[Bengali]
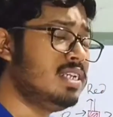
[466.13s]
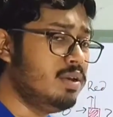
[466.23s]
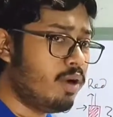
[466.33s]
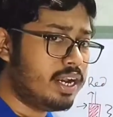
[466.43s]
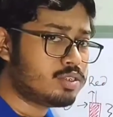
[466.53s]

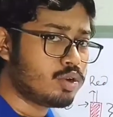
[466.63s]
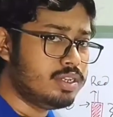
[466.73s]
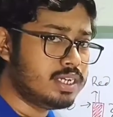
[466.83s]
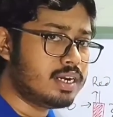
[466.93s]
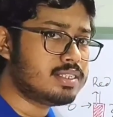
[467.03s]
থ্রি হোয়াইট
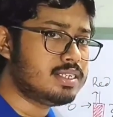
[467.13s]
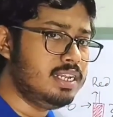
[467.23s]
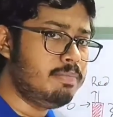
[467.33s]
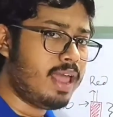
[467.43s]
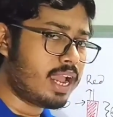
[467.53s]
সোলজার
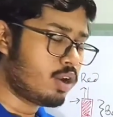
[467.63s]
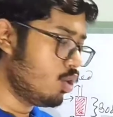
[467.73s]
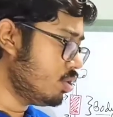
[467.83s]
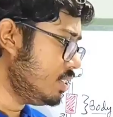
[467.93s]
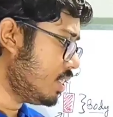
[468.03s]
থ্রি ব্ল্যাক
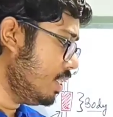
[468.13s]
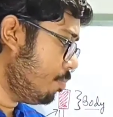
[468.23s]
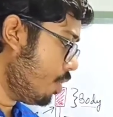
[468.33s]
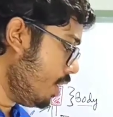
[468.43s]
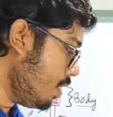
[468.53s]
ক্রোজ
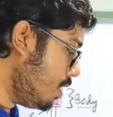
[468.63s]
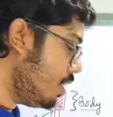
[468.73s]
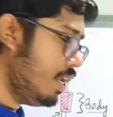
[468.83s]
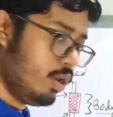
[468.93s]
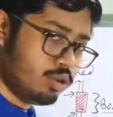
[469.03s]
ইত্যাদি পড়ে
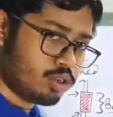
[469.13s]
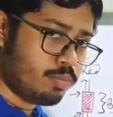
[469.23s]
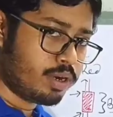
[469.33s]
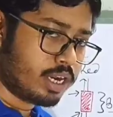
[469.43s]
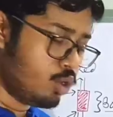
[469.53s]
এগুলো
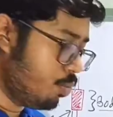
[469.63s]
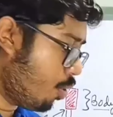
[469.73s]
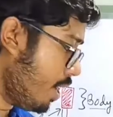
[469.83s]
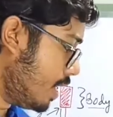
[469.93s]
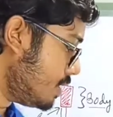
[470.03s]
সম্পর্কে একটু পরে